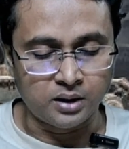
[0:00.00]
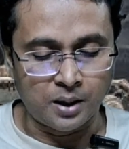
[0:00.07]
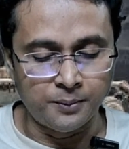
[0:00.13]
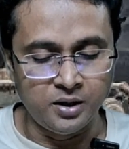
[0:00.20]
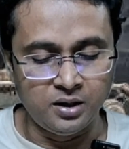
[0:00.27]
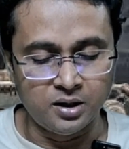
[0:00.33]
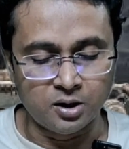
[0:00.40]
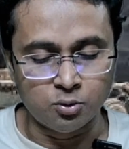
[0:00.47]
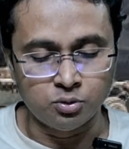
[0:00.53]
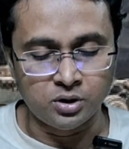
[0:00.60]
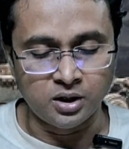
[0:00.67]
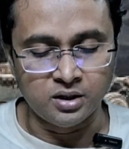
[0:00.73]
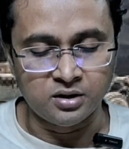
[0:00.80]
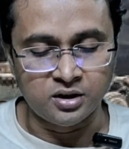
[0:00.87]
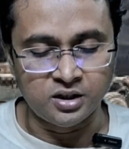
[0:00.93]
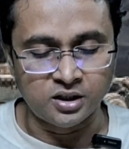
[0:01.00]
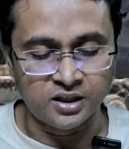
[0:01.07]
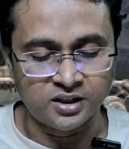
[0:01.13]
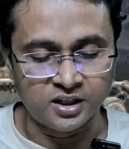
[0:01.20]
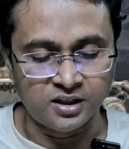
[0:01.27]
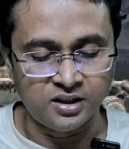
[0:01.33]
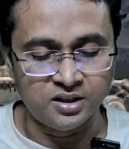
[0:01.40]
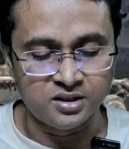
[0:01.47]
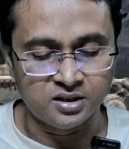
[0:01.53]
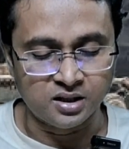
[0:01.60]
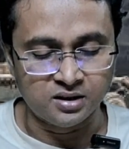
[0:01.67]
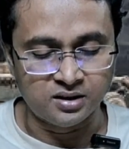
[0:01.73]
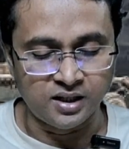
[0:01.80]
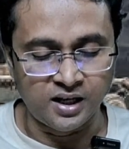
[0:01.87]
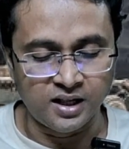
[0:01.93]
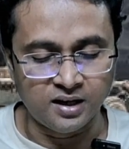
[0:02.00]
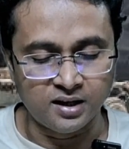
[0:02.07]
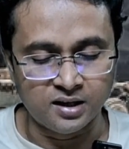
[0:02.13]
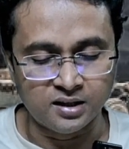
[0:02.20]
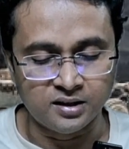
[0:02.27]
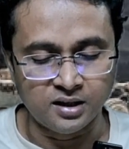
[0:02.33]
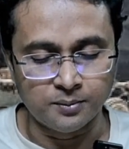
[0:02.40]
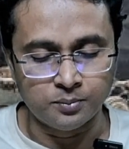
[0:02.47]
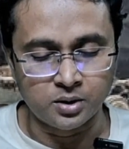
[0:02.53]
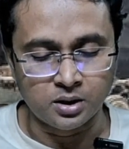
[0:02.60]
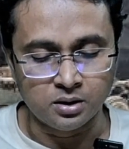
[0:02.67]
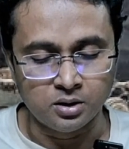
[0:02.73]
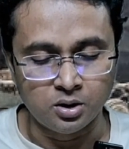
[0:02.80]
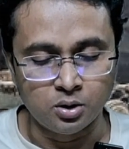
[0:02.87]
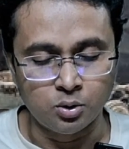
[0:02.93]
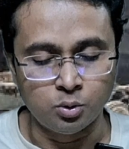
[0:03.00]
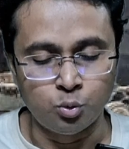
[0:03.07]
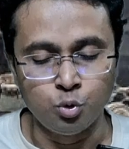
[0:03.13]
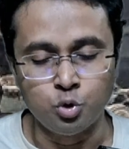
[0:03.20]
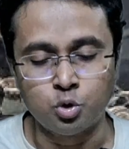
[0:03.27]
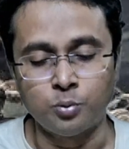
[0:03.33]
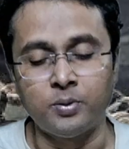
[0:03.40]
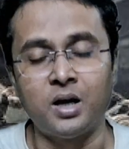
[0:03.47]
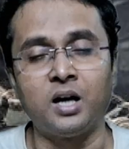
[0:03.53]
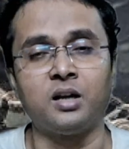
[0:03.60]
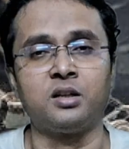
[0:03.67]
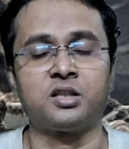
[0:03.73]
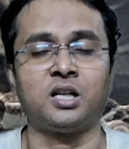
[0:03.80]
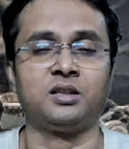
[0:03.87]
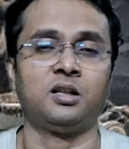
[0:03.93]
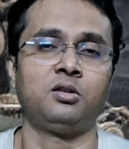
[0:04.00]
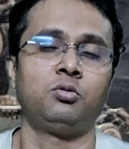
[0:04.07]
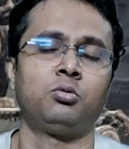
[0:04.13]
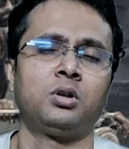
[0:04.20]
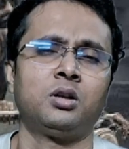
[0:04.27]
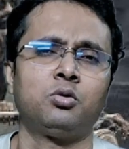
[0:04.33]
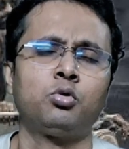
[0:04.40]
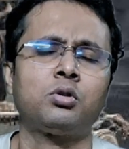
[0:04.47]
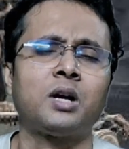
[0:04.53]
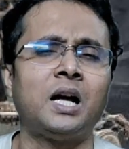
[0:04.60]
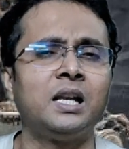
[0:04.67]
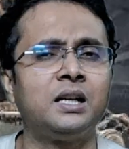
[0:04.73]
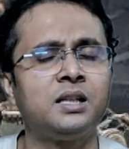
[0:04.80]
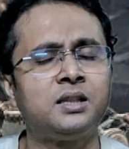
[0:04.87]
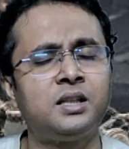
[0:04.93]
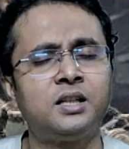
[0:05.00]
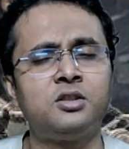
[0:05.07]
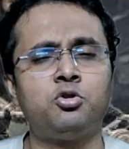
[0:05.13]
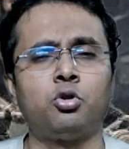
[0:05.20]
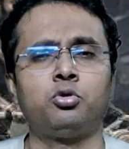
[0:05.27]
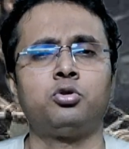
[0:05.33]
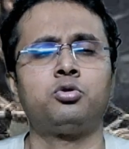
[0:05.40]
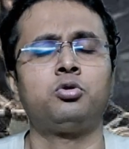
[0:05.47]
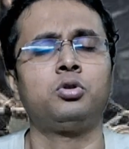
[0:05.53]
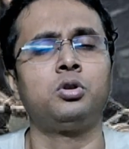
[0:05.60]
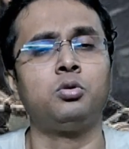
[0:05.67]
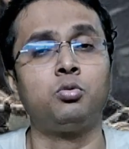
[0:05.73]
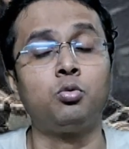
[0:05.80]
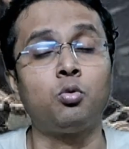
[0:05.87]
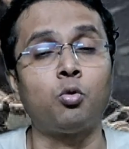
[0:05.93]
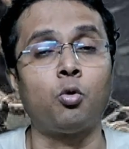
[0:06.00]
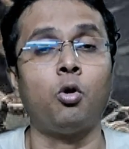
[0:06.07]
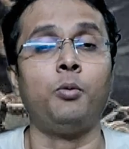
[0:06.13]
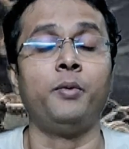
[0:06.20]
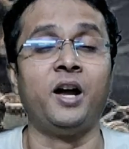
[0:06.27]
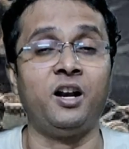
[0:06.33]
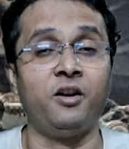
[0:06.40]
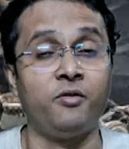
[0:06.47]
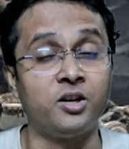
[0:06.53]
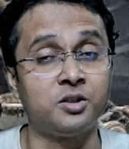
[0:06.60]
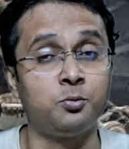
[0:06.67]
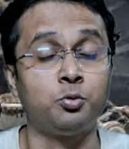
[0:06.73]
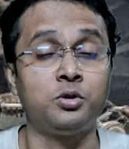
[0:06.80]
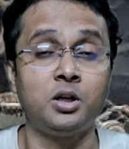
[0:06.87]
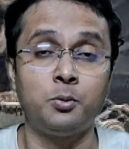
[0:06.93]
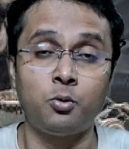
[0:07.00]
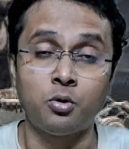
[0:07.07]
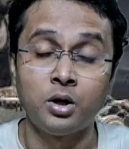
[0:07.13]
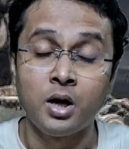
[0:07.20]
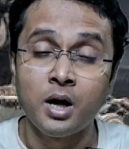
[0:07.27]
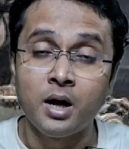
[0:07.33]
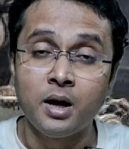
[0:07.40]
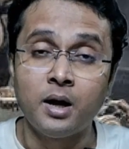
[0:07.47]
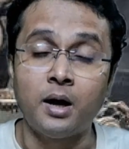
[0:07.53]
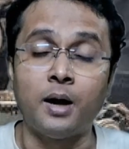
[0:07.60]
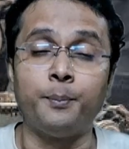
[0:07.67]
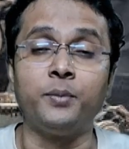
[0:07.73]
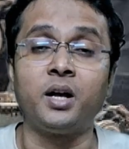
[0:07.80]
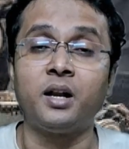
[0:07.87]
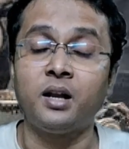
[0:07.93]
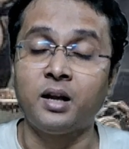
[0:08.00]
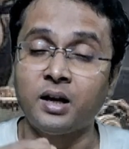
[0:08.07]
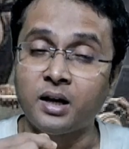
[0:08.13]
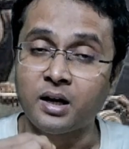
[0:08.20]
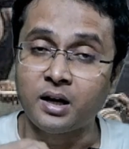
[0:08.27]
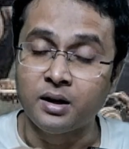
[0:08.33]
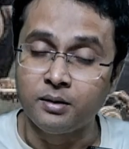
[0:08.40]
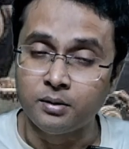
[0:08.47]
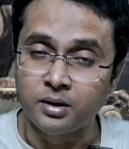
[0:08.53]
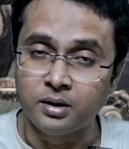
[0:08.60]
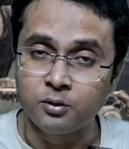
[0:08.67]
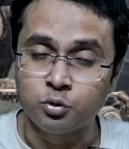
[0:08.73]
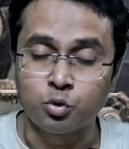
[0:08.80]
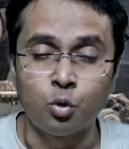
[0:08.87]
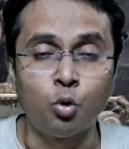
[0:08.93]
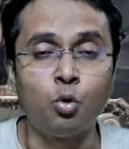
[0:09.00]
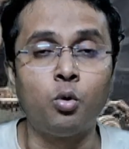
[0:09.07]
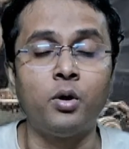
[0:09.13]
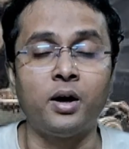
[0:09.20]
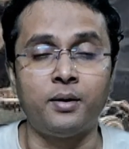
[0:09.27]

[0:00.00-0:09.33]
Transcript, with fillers: তামিলনাড়ুতে তেতাল্লিশটা তেলেঙ্গানাতে আপনার দুইশো বাহান্ন সাতান্নটা তো কালকের থেকে যথেষ্ট কিন্তু কম অ্যাডভান্স বুকিং এবং আপনার শো